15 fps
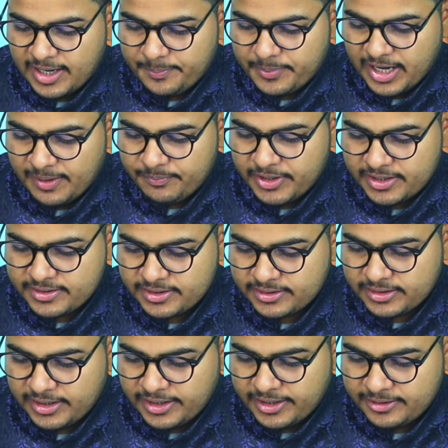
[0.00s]
यहाँ पर आप देख
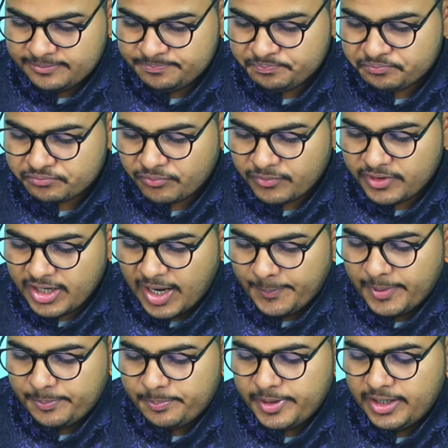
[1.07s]
सकते हैं यहाँ
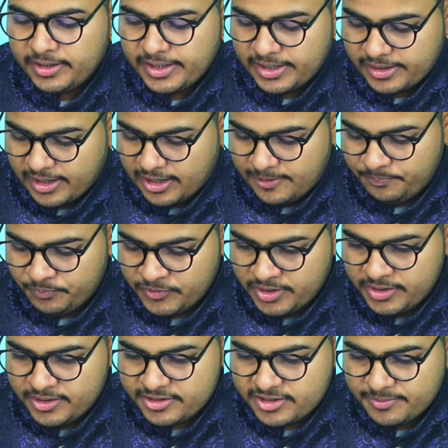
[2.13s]
पर फिल्टर का
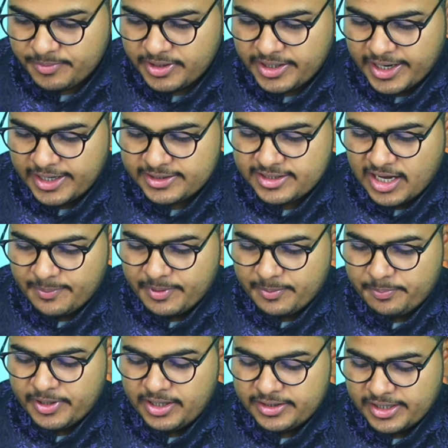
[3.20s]
सिंपली गए यहाँ पे
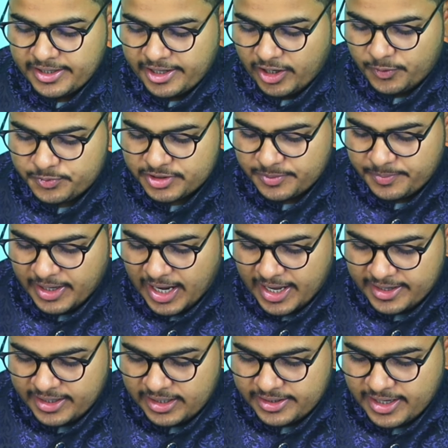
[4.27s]
फिल्टर के ऑप्शन पे
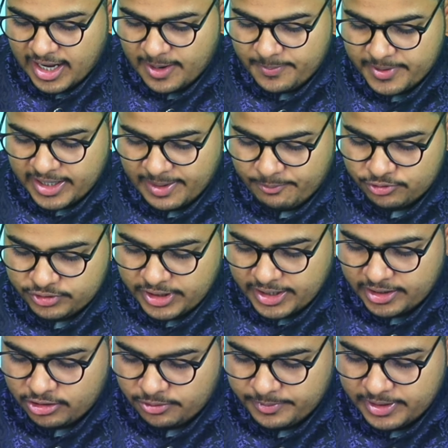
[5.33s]
आएंगे और यहाँ पे आपको
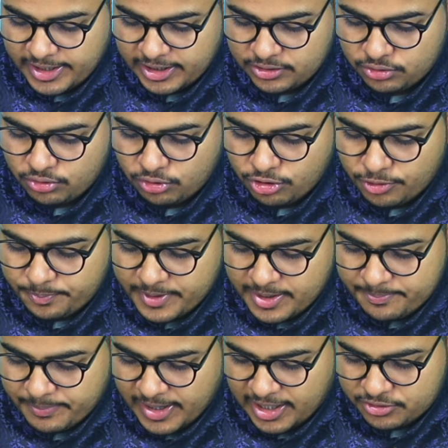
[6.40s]
देखने को मिलेगा दो
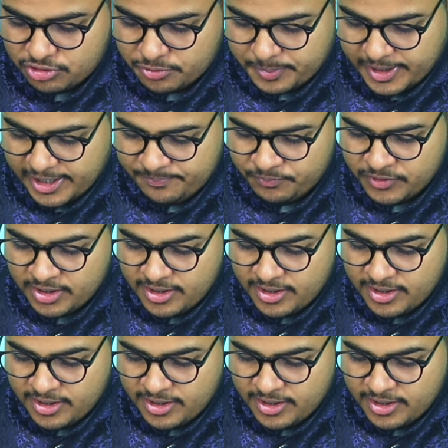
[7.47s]
रुपये पाँच रुपये